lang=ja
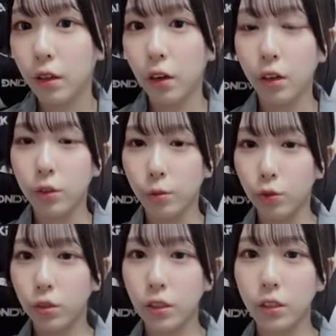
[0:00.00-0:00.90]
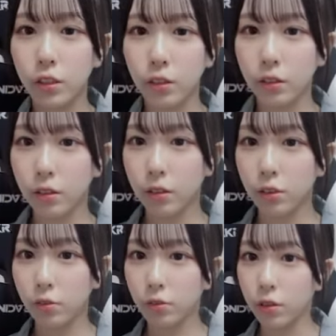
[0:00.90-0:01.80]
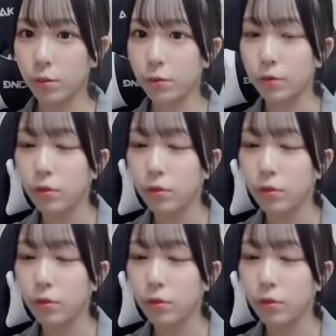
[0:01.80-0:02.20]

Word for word: あでもこれそうかも